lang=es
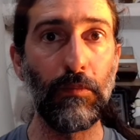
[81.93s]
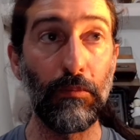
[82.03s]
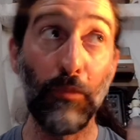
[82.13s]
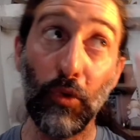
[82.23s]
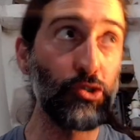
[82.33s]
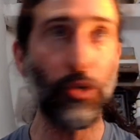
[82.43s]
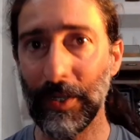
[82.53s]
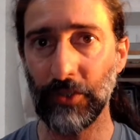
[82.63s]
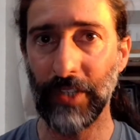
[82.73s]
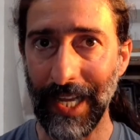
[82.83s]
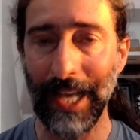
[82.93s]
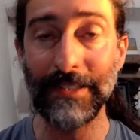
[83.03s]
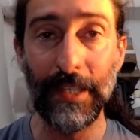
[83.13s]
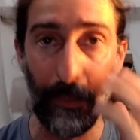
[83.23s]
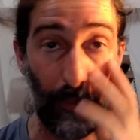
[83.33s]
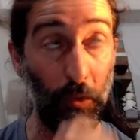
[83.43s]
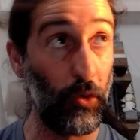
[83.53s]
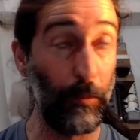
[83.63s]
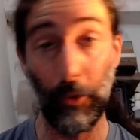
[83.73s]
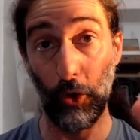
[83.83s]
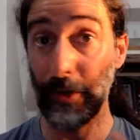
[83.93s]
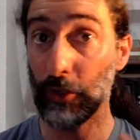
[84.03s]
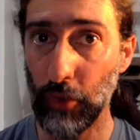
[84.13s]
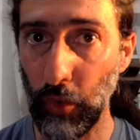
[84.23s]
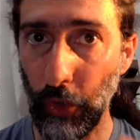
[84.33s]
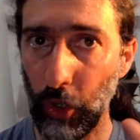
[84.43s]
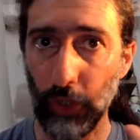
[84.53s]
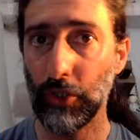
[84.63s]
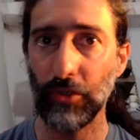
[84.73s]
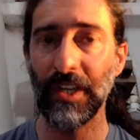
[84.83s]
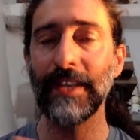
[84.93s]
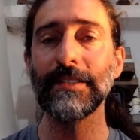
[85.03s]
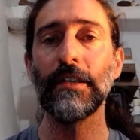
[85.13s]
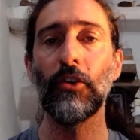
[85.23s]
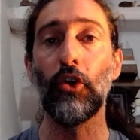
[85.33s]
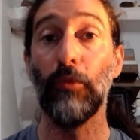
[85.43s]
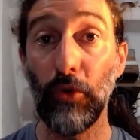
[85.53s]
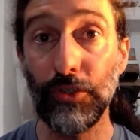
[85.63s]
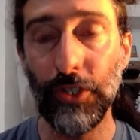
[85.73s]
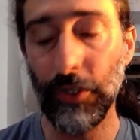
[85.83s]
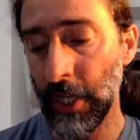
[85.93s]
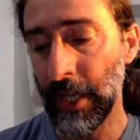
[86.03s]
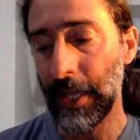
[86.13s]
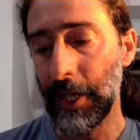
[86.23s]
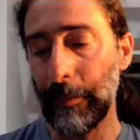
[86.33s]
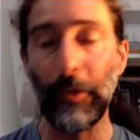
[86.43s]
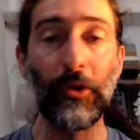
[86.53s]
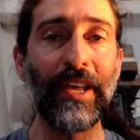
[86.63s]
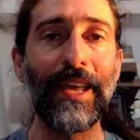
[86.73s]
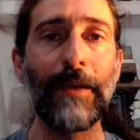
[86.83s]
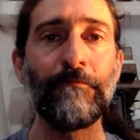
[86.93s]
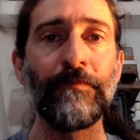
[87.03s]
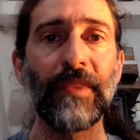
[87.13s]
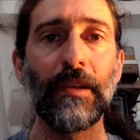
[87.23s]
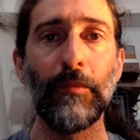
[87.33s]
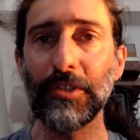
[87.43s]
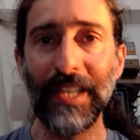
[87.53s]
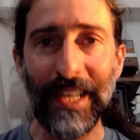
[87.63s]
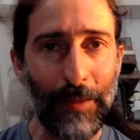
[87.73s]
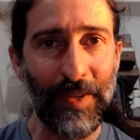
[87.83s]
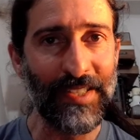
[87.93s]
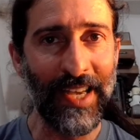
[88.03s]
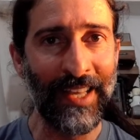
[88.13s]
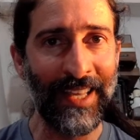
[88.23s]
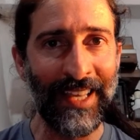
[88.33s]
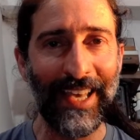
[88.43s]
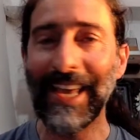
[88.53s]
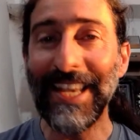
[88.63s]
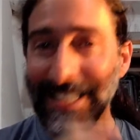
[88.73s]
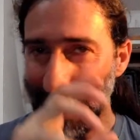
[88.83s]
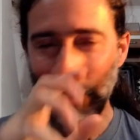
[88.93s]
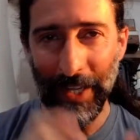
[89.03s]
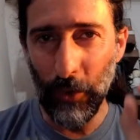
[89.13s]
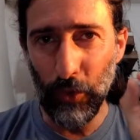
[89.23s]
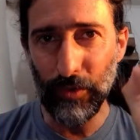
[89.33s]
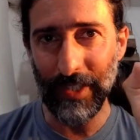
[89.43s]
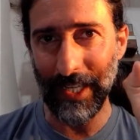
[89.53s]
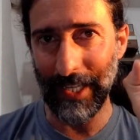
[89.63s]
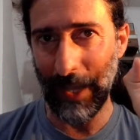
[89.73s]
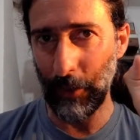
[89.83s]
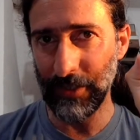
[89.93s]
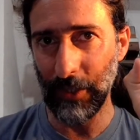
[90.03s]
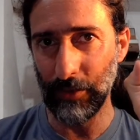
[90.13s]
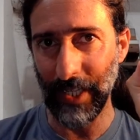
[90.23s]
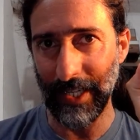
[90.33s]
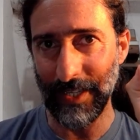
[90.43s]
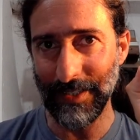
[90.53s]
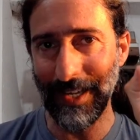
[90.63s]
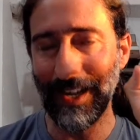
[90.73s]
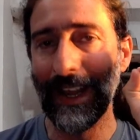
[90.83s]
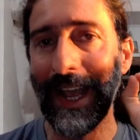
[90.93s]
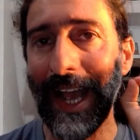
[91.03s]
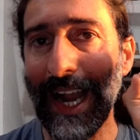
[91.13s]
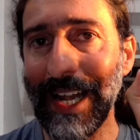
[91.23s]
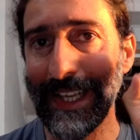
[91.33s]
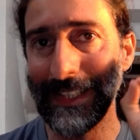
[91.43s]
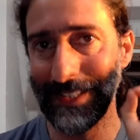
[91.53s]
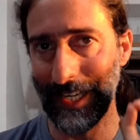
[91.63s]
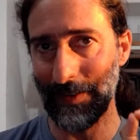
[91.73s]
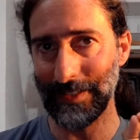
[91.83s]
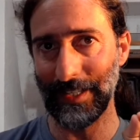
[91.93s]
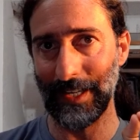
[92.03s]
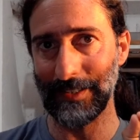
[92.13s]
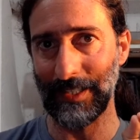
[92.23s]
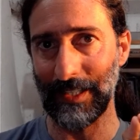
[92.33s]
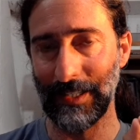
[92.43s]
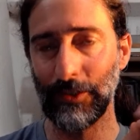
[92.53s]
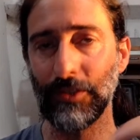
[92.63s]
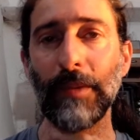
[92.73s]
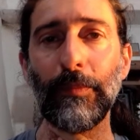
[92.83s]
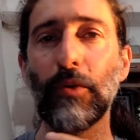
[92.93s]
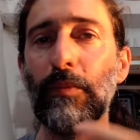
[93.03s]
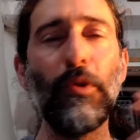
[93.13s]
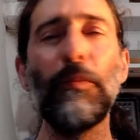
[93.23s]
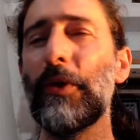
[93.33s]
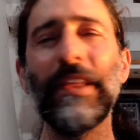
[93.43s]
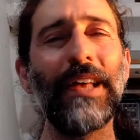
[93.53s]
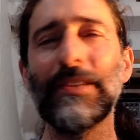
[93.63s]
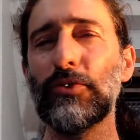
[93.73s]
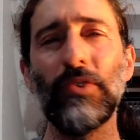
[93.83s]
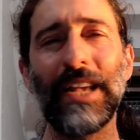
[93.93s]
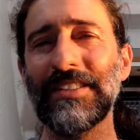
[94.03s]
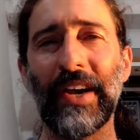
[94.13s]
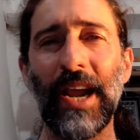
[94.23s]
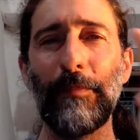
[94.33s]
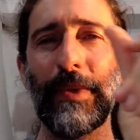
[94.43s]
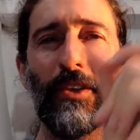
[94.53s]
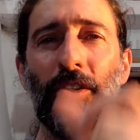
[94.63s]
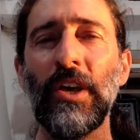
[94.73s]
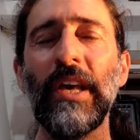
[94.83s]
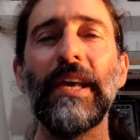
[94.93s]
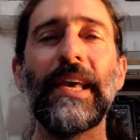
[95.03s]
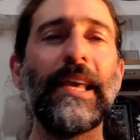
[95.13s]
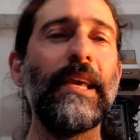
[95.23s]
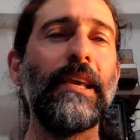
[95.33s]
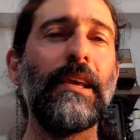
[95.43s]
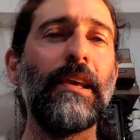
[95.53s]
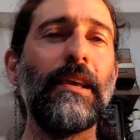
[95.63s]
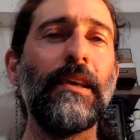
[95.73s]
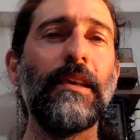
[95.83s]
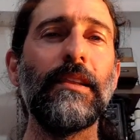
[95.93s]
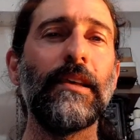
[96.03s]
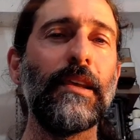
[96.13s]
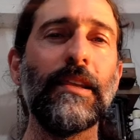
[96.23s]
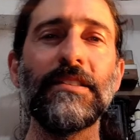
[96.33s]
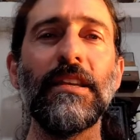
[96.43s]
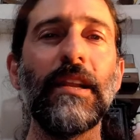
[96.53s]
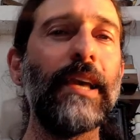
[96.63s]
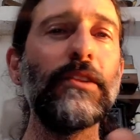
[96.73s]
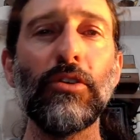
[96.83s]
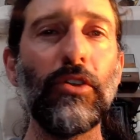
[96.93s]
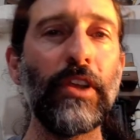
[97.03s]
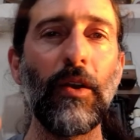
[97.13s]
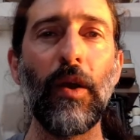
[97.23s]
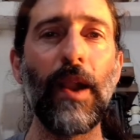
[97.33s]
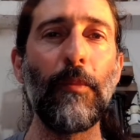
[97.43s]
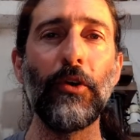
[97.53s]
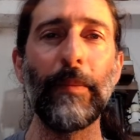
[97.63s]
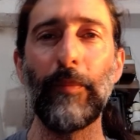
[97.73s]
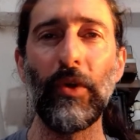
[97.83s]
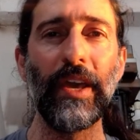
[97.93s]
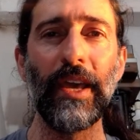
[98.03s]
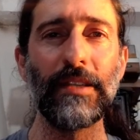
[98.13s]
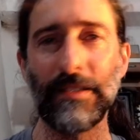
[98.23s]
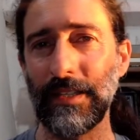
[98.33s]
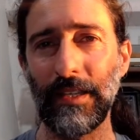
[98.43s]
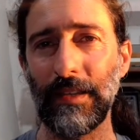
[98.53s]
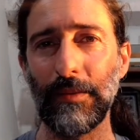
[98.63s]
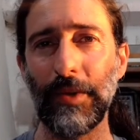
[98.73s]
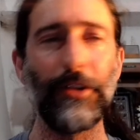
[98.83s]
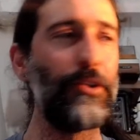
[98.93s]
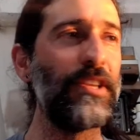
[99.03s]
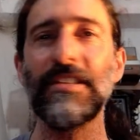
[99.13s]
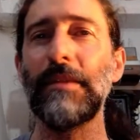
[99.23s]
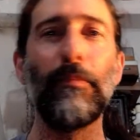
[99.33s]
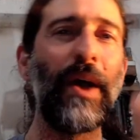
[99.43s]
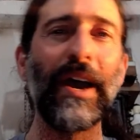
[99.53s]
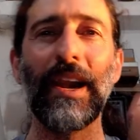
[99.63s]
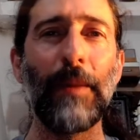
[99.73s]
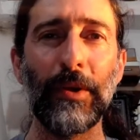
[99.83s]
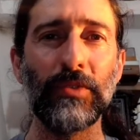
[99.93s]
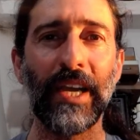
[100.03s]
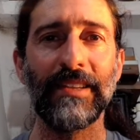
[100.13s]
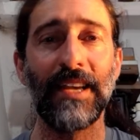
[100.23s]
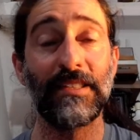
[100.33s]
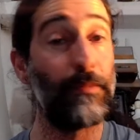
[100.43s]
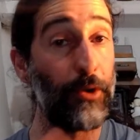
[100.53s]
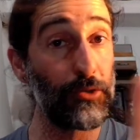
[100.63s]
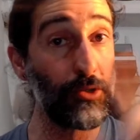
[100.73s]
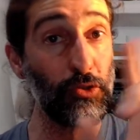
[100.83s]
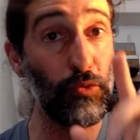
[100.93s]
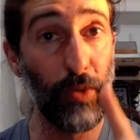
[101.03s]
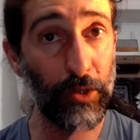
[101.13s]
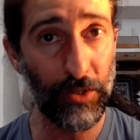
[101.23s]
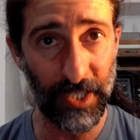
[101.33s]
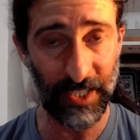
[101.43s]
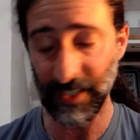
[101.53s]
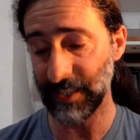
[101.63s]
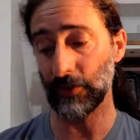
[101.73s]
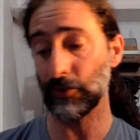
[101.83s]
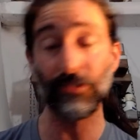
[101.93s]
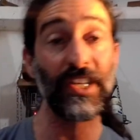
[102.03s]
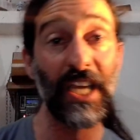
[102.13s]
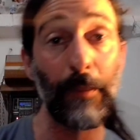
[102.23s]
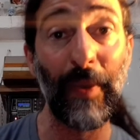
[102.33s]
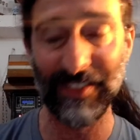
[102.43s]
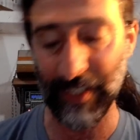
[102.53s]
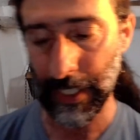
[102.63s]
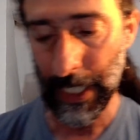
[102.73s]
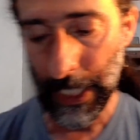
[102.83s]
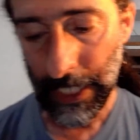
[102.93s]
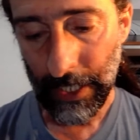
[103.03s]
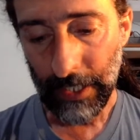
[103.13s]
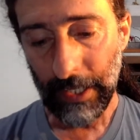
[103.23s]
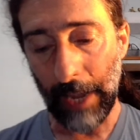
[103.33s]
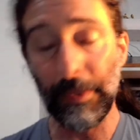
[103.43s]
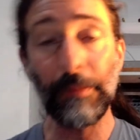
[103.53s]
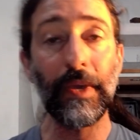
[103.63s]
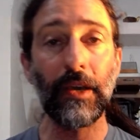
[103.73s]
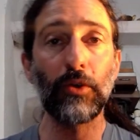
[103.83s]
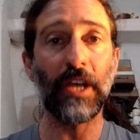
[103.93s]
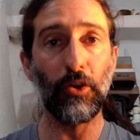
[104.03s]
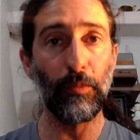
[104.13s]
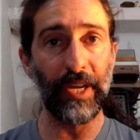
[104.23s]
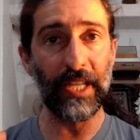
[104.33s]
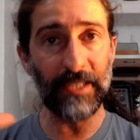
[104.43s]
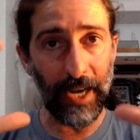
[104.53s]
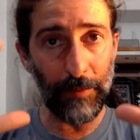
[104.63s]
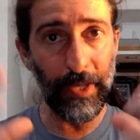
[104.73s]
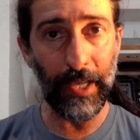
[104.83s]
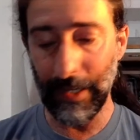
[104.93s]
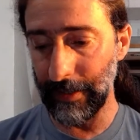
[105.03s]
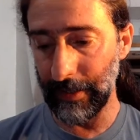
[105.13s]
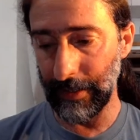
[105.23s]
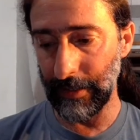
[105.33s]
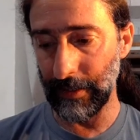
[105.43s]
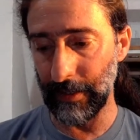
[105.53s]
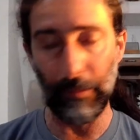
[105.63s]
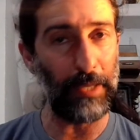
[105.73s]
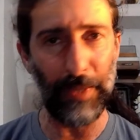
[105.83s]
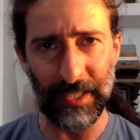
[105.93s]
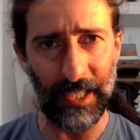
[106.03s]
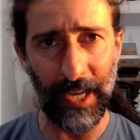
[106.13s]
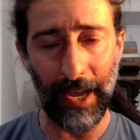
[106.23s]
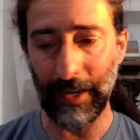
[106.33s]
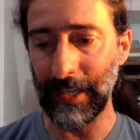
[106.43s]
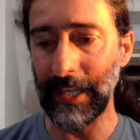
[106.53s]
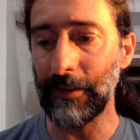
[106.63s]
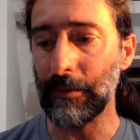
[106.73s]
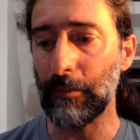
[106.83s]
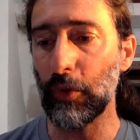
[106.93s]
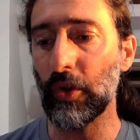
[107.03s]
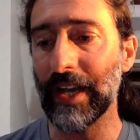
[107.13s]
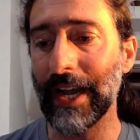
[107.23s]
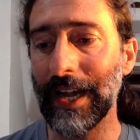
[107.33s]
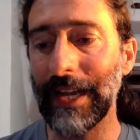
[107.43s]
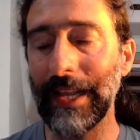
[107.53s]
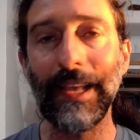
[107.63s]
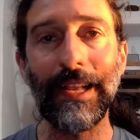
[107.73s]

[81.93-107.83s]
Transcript: muchos pasos adelante por lo menos uno, dos o tres o muchos, porque vos tenés que pensar en que esa pregunta que a vos te gustaría hacer, alguien te la va a hacer a ti. Entonces, por, vos puedes dar tu clase rápido y, decir esto lo, lo, hablamos después y bueno, y disipar las preguntas que te hacen, pero no sos un buen docente de eso. Entonces, ¿qué pasa? A mí me gusta compenetrarme, en, investigar y buscarle